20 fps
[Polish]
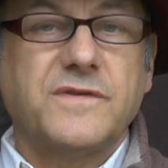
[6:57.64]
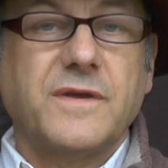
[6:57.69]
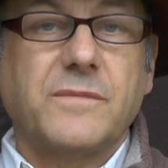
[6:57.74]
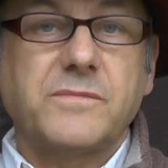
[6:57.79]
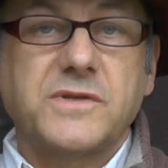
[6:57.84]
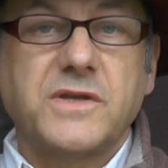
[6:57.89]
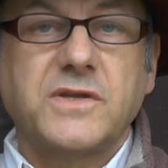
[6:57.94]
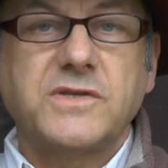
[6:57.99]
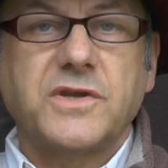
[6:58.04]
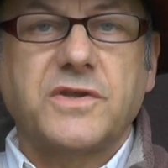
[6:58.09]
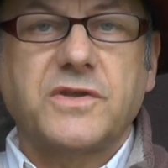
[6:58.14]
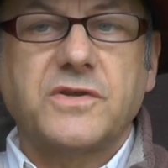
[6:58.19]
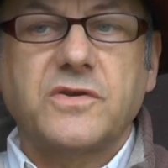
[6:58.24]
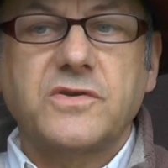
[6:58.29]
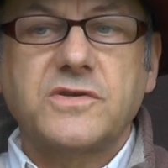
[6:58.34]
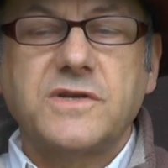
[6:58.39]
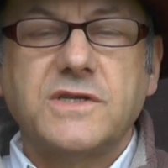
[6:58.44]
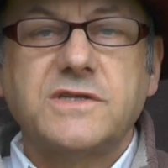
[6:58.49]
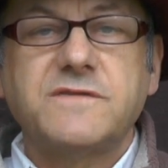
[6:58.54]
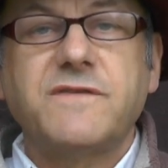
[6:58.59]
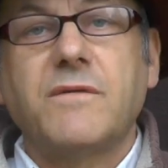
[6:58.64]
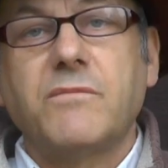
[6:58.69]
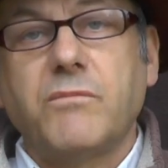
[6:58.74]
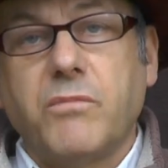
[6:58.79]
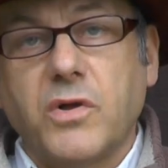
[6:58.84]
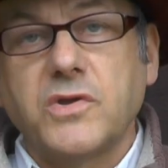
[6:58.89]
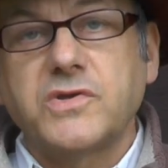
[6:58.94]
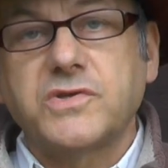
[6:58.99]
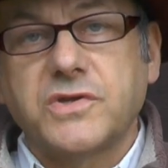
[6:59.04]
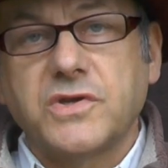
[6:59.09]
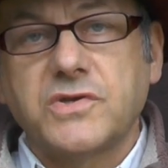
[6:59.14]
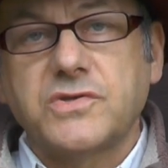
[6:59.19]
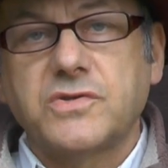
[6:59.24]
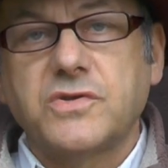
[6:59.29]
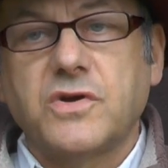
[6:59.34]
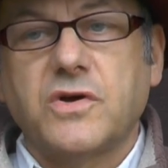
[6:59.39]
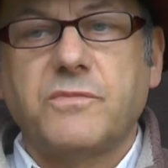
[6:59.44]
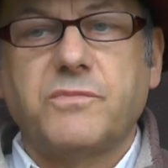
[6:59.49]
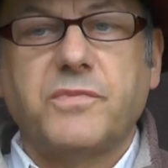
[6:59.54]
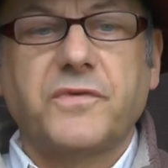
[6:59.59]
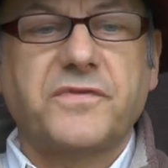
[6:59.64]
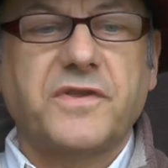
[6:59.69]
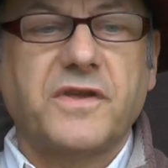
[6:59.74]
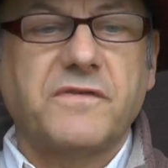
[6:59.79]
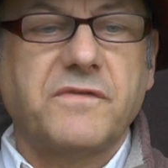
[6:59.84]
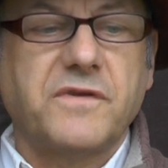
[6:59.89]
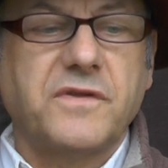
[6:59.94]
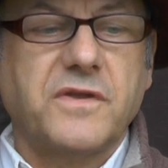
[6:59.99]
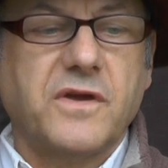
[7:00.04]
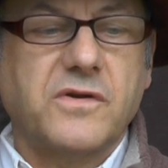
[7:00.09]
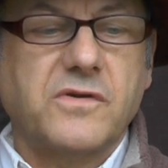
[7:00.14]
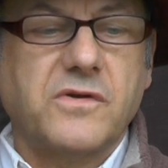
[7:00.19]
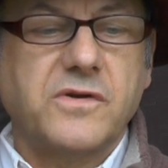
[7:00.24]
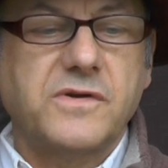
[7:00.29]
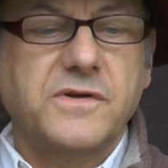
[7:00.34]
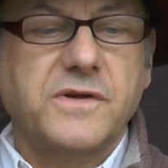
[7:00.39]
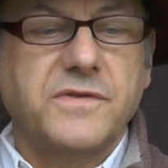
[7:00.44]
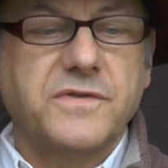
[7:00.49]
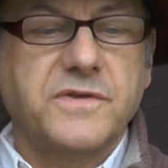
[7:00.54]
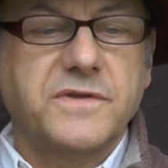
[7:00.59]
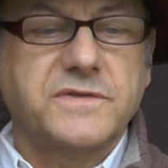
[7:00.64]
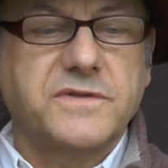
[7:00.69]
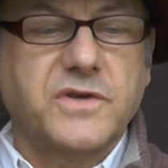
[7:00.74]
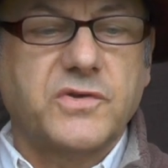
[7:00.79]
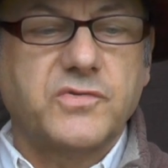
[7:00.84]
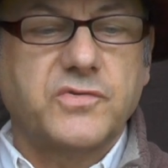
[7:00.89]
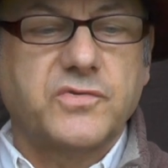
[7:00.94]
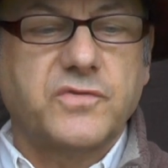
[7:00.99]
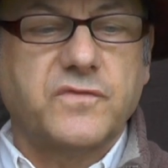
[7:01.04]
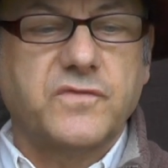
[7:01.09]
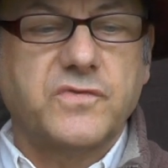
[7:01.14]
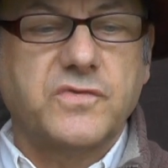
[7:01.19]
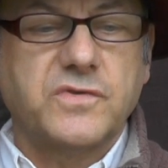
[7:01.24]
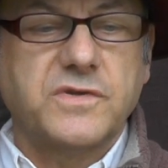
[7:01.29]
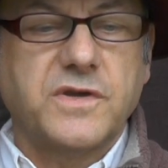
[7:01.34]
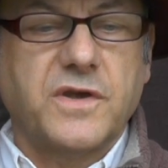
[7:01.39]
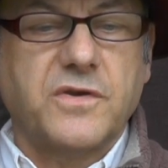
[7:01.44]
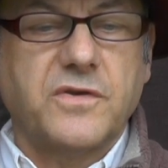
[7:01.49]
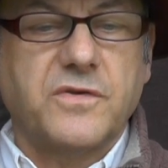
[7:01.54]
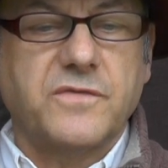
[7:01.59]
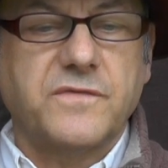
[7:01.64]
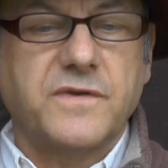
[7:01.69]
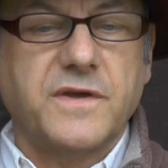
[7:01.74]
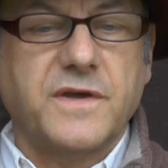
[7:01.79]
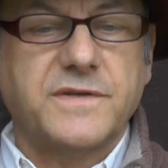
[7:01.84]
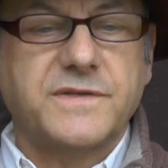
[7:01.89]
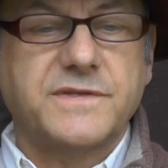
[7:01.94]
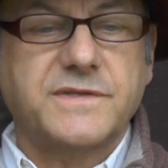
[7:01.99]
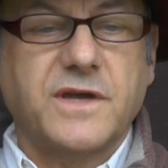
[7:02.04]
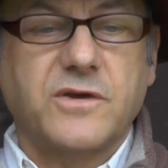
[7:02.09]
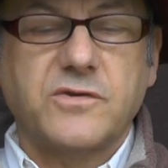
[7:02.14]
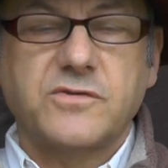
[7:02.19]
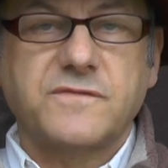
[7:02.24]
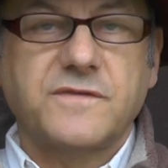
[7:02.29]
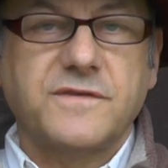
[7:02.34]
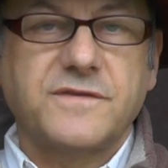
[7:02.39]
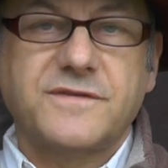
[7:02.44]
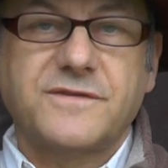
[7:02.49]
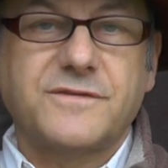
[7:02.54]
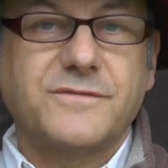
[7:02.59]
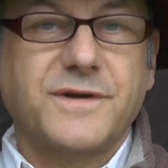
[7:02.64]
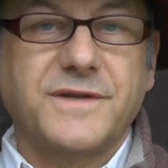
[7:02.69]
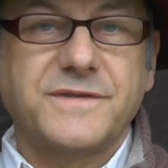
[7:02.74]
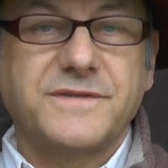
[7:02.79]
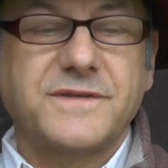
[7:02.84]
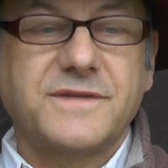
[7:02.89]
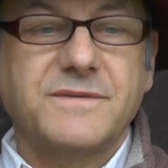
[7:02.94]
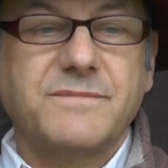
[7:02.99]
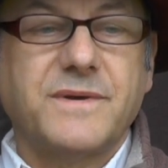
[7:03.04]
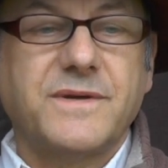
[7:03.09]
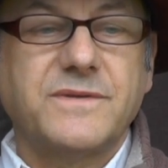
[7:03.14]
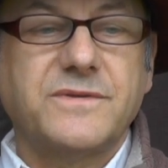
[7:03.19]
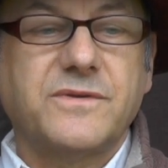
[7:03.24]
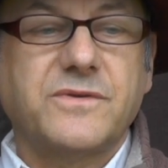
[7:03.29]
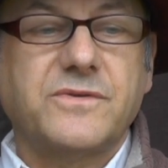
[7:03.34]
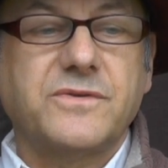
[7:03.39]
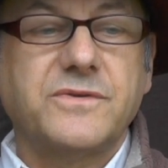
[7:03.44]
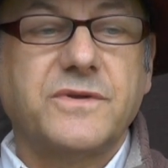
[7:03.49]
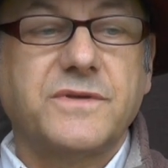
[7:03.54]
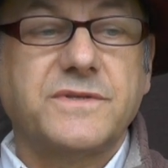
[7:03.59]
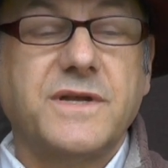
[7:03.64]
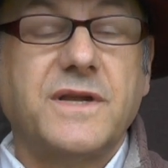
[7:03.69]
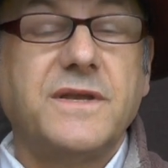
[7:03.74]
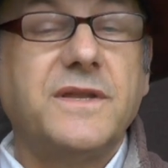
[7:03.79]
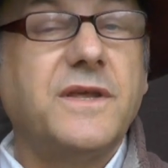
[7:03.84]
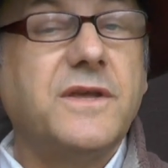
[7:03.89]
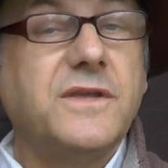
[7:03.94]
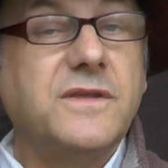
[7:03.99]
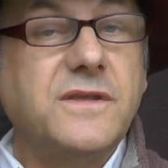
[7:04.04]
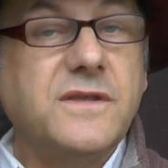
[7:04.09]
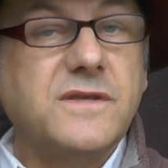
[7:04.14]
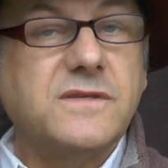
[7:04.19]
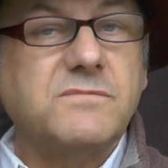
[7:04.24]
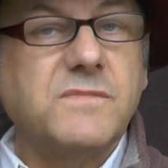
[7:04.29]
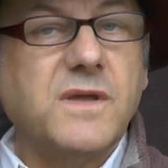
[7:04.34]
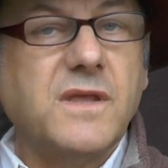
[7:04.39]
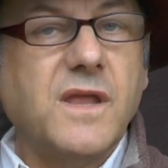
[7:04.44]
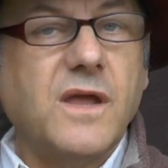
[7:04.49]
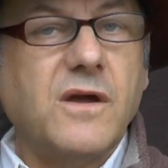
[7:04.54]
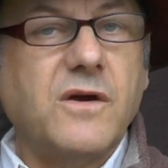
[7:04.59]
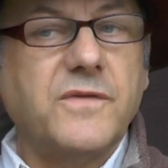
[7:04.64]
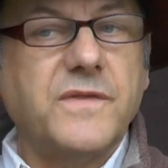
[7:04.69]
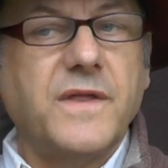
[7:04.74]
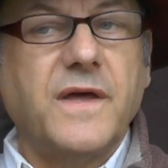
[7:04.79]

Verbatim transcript: zamknięcia tego śledztwa, bądź też do postawienia konkretnych zarzutów Julianowi Assange. Tak. Więc sytuacja jest bardzo kuriozalna i nie zmienia